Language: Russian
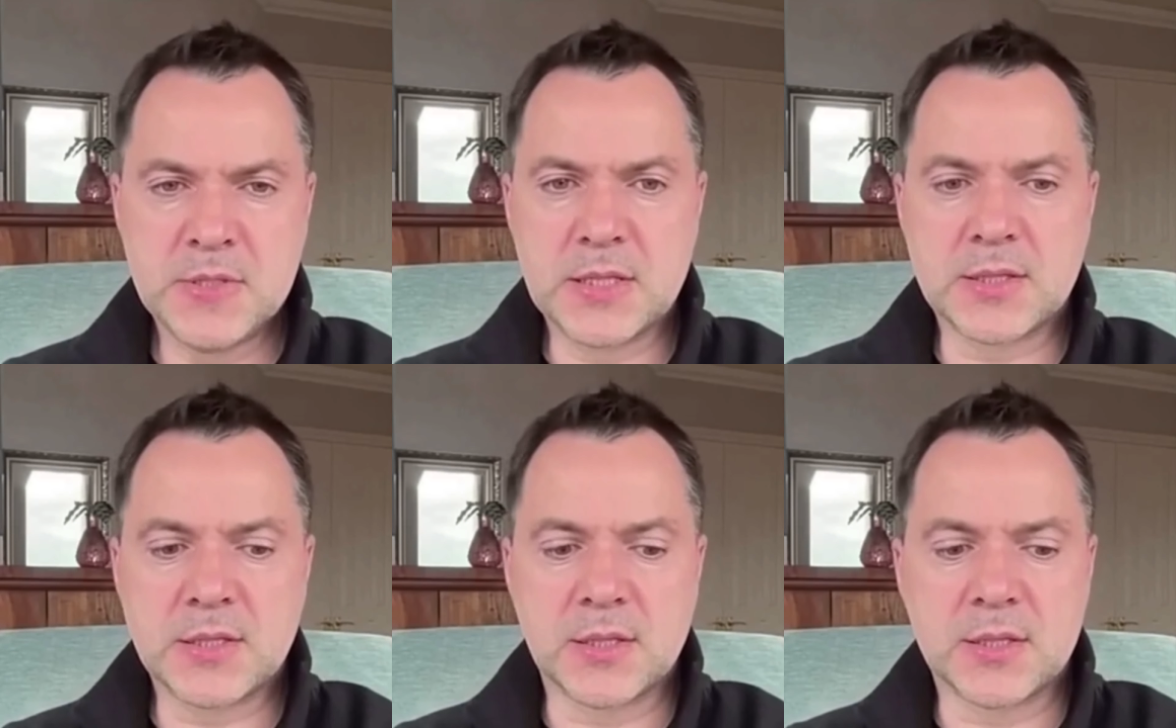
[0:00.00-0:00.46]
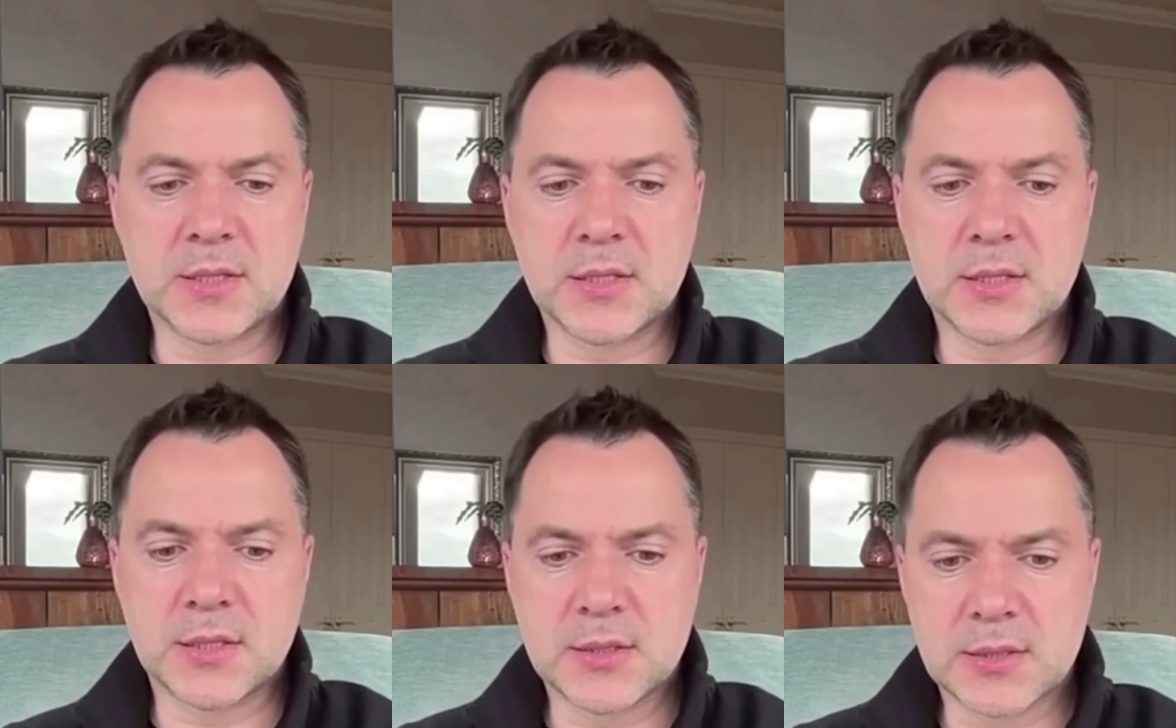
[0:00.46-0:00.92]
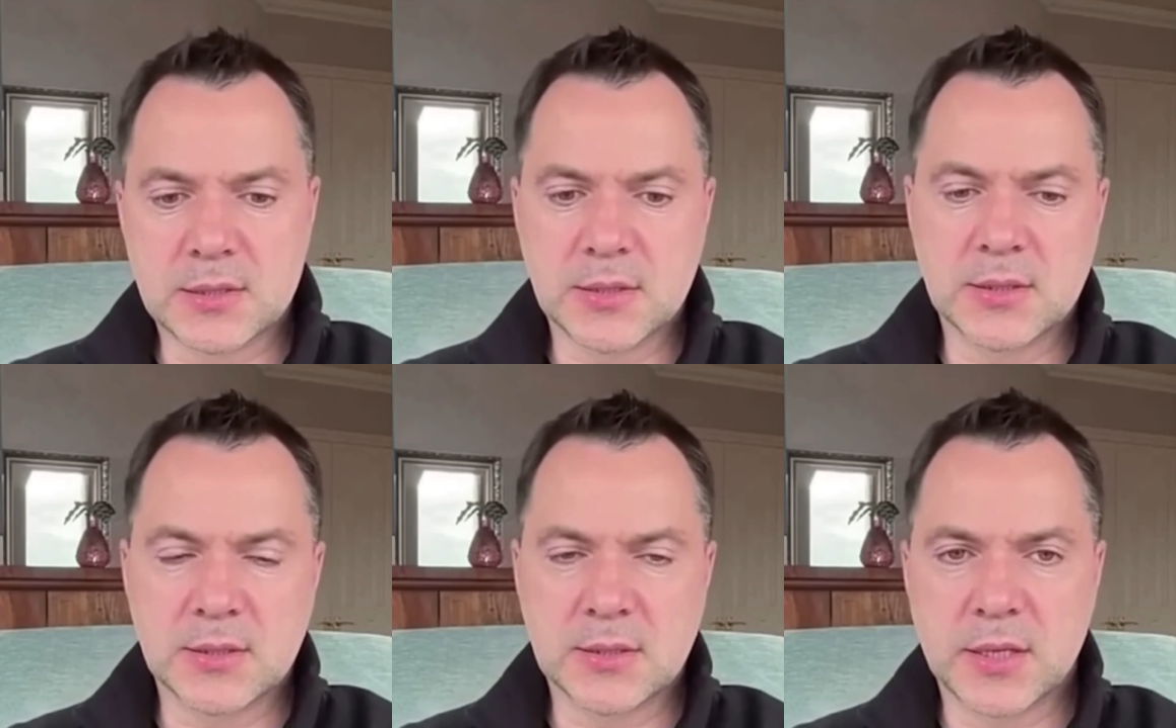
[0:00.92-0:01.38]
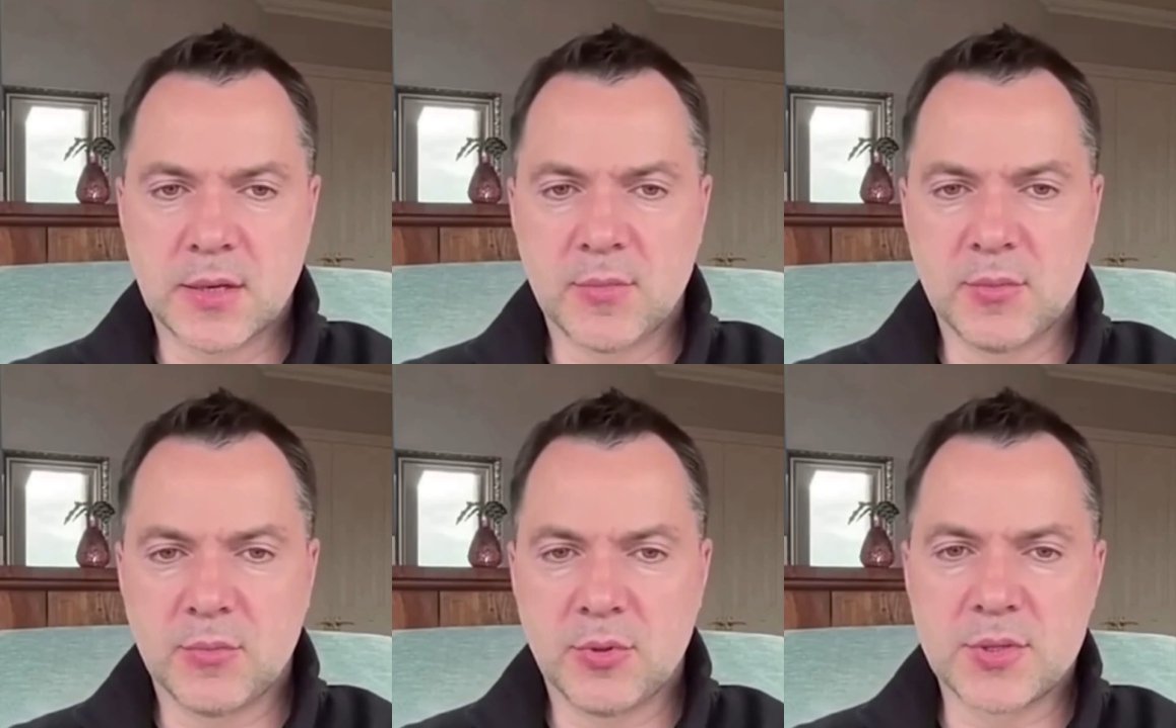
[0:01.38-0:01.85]
если Россия, э,
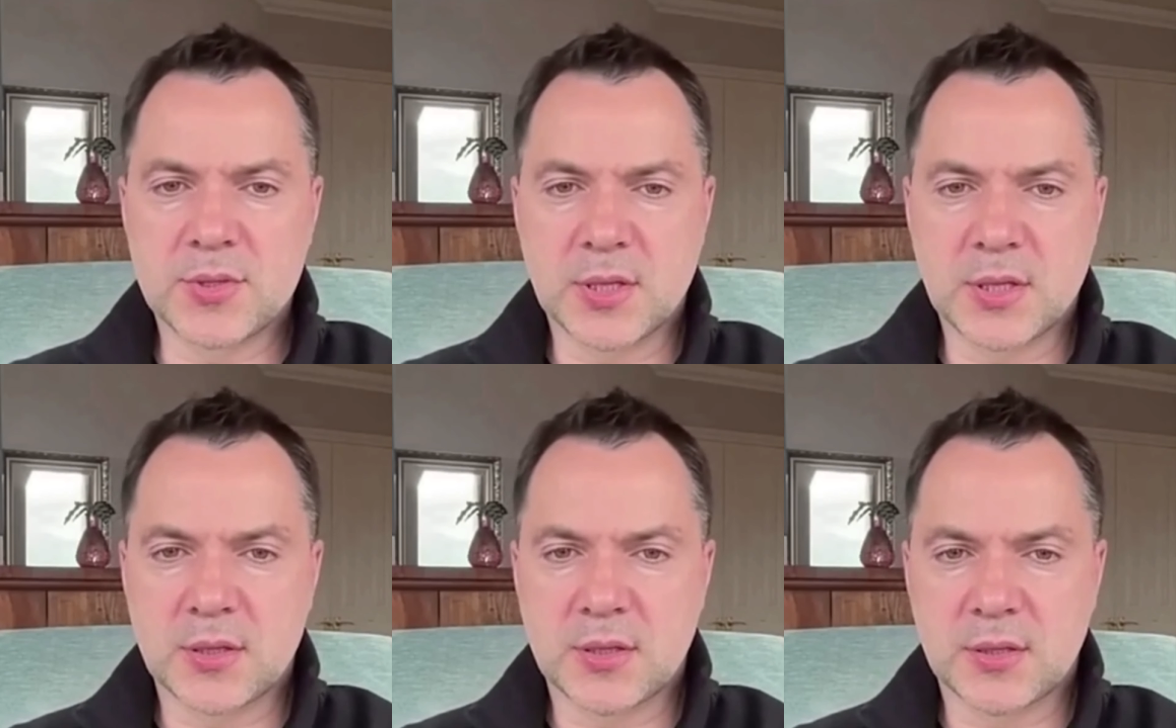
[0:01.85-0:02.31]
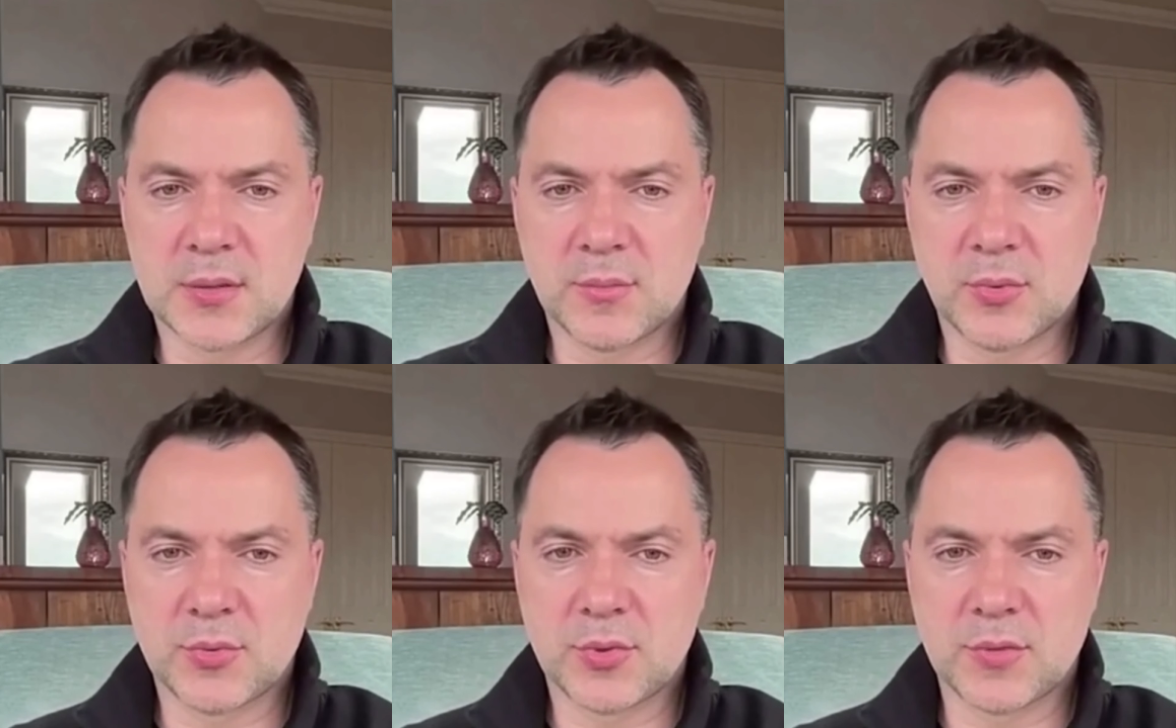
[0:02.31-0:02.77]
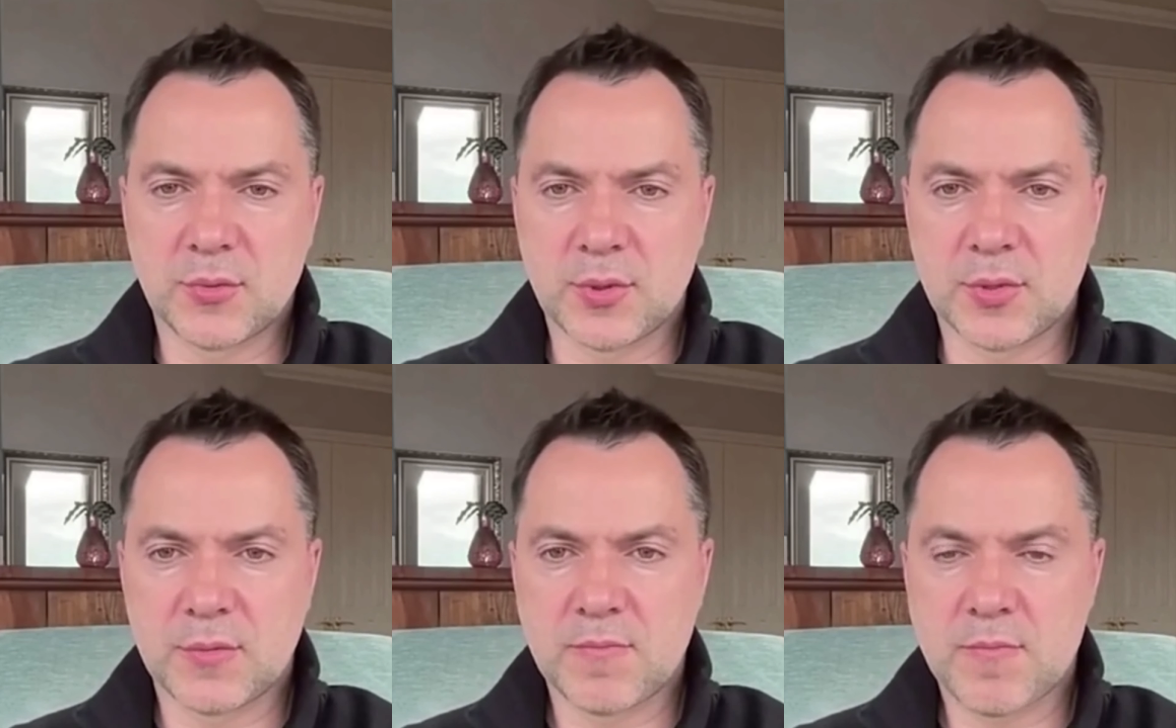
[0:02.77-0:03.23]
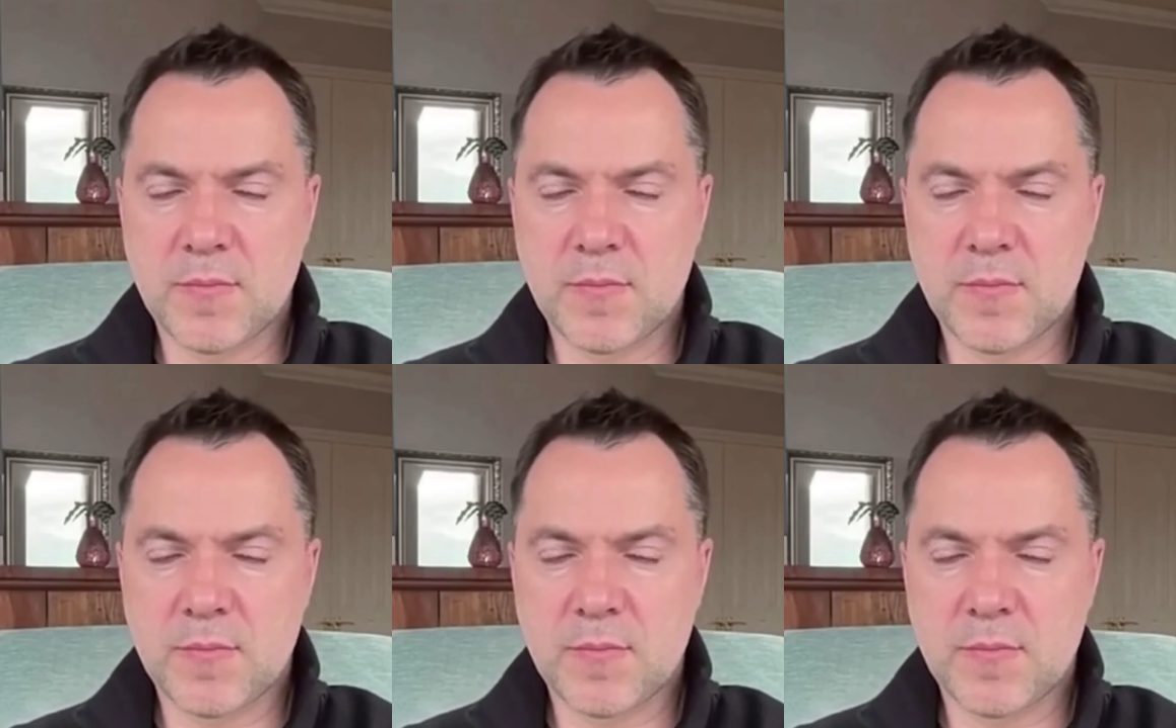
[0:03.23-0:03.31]
Кремль будет стоять на этом пункте твердо.